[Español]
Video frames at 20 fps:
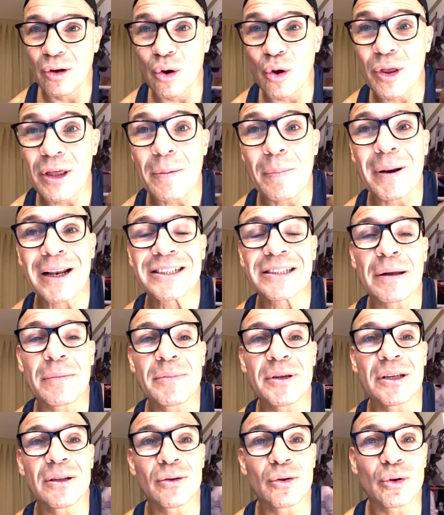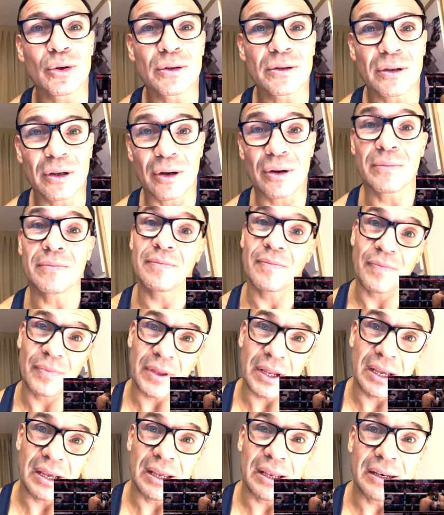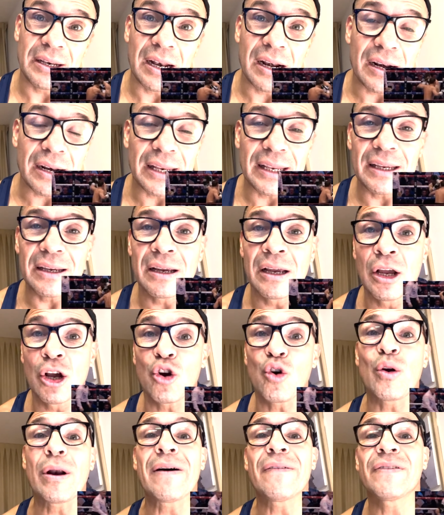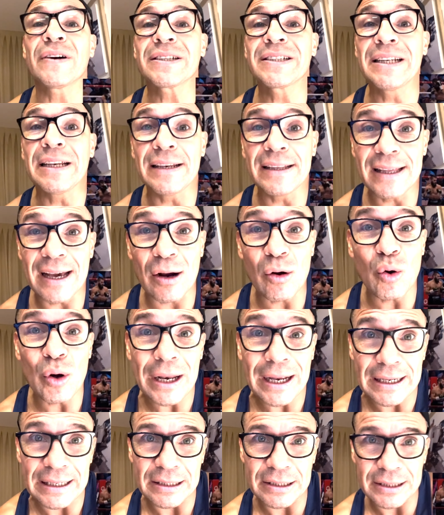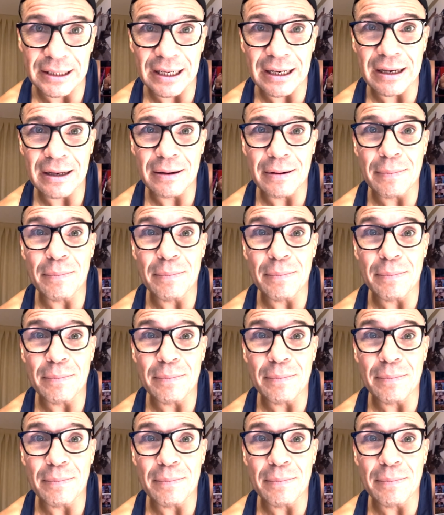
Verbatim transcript: los desplazamientos en el ring con la facilidad con la que tiene